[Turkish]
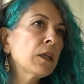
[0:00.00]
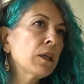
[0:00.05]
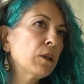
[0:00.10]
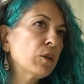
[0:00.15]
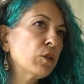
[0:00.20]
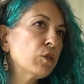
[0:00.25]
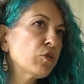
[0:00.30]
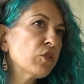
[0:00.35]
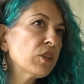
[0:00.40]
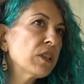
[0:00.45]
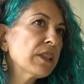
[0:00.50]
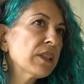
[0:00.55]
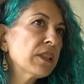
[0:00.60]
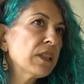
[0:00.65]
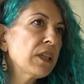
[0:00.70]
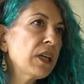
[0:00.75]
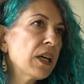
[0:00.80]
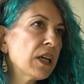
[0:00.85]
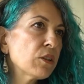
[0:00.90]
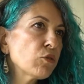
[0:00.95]

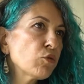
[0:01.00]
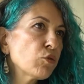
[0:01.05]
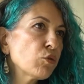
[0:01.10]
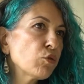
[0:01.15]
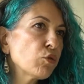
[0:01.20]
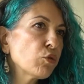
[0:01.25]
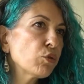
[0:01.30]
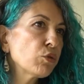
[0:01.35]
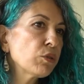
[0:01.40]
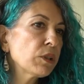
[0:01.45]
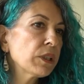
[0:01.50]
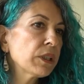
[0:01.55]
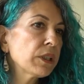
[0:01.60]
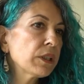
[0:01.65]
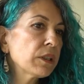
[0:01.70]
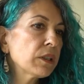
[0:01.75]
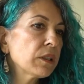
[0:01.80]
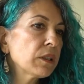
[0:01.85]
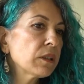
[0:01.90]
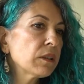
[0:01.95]
Öncelikle her çocuğun
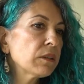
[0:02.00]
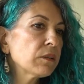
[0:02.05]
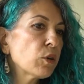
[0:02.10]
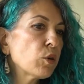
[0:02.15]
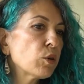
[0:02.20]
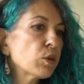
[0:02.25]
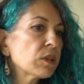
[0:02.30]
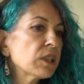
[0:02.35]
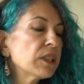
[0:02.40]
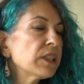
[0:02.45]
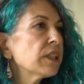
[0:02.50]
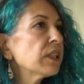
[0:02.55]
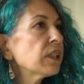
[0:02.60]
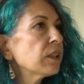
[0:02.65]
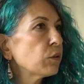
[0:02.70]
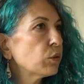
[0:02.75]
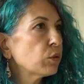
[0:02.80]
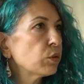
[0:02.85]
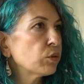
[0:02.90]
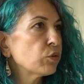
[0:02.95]
e, organik
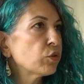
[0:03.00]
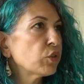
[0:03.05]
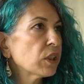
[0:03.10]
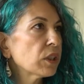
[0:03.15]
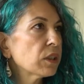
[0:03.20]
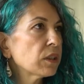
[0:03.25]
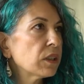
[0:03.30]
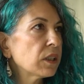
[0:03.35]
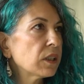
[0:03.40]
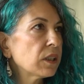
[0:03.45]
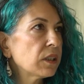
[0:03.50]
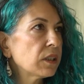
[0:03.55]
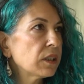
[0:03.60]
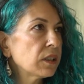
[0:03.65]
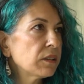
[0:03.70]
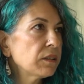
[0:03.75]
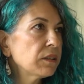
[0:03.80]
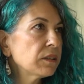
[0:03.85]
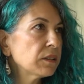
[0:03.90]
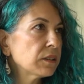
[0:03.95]

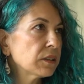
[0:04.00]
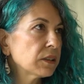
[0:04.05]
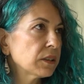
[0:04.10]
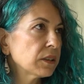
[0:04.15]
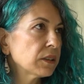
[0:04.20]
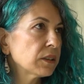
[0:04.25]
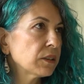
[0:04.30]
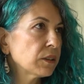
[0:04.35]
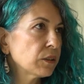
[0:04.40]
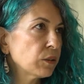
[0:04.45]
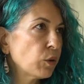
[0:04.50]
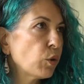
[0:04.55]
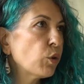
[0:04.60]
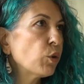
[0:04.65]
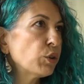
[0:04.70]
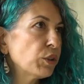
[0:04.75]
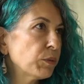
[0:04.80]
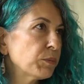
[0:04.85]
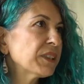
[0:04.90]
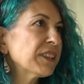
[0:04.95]
oyuncaklarla e,
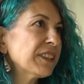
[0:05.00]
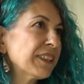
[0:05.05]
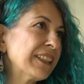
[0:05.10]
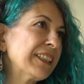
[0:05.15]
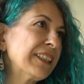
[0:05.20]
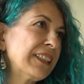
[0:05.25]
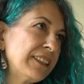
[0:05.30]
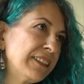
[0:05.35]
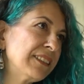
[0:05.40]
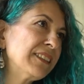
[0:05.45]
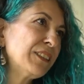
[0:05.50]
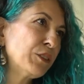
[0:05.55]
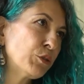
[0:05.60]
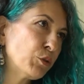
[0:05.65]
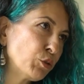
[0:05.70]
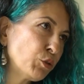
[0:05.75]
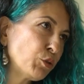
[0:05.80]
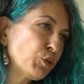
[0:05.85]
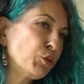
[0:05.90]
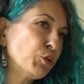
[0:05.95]
oynaması gerektiğini
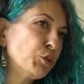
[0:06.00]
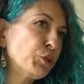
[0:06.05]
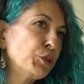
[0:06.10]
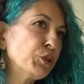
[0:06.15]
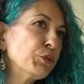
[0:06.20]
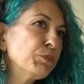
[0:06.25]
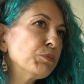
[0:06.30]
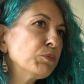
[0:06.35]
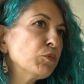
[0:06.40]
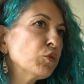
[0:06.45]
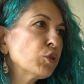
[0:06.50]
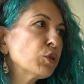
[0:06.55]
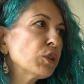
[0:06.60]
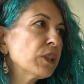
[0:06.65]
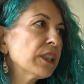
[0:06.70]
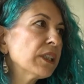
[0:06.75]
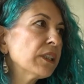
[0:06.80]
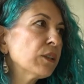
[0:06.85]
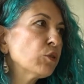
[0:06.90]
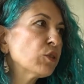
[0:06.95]
düşünüyorum.
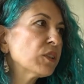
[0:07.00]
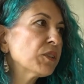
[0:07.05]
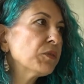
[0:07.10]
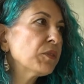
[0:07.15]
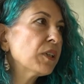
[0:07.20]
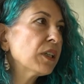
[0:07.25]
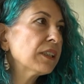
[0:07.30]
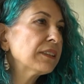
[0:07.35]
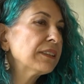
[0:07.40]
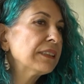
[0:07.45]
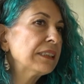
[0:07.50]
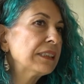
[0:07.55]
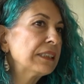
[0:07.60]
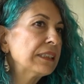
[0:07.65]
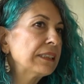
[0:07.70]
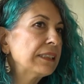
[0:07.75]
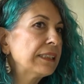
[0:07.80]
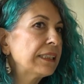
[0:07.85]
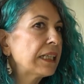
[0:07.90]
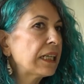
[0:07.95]
Çünkü yüz
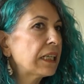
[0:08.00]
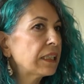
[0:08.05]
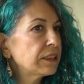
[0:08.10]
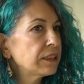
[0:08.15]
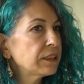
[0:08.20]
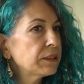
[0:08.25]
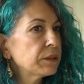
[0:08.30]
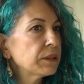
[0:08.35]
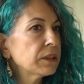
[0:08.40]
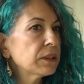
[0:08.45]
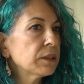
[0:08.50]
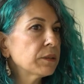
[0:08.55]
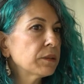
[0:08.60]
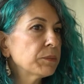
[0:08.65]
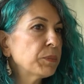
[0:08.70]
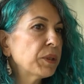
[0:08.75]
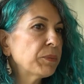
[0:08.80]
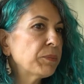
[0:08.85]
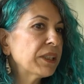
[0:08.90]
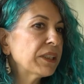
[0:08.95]
ifadeleri diğer e,
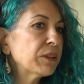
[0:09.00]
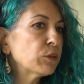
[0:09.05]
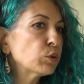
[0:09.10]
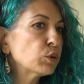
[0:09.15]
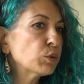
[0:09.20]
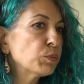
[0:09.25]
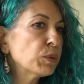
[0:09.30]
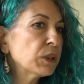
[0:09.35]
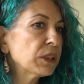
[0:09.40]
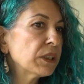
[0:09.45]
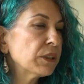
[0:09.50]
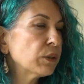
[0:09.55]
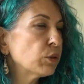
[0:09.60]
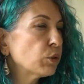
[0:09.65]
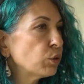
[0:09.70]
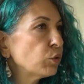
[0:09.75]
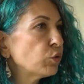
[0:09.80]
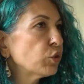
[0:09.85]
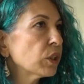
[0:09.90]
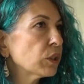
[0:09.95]
bebek gruplarına,
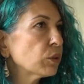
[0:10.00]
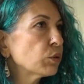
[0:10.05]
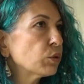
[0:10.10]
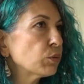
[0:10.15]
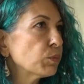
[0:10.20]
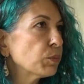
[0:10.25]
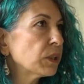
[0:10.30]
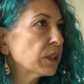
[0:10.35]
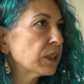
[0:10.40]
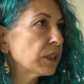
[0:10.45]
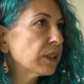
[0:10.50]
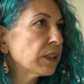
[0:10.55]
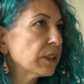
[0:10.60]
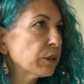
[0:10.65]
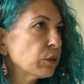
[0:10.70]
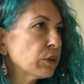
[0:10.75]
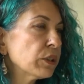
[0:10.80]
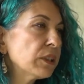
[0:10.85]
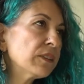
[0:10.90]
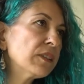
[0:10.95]
oyuncak gruplarına
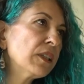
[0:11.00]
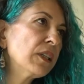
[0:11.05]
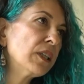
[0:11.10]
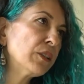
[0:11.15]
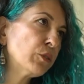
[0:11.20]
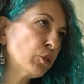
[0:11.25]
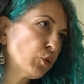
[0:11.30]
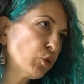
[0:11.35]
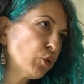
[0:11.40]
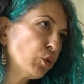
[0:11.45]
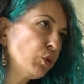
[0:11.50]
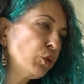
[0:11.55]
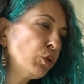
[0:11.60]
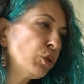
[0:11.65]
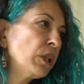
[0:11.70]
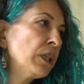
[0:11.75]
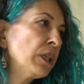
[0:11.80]
göre daha nötr.